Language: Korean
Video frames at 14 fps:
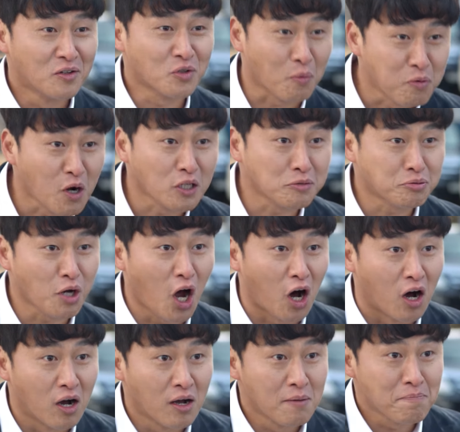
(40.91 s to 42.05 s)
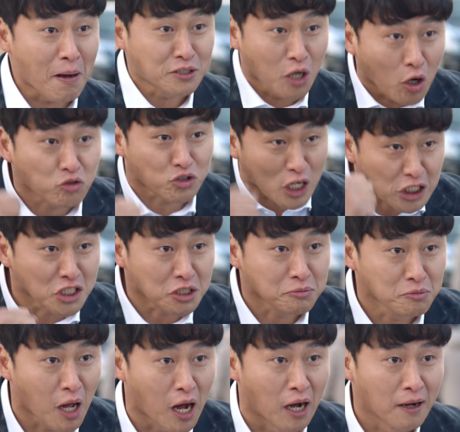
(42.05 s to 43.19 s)
또 불러주십시오. 박스 것도 자신
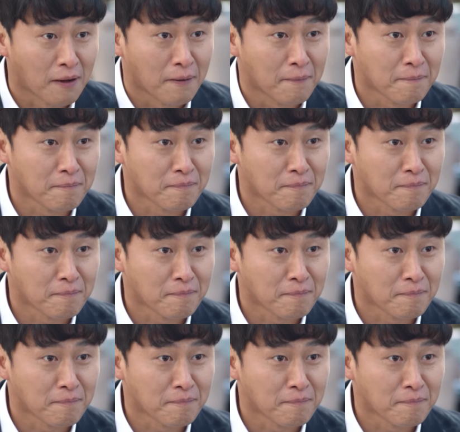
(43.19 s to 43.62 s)
있습니다. 아,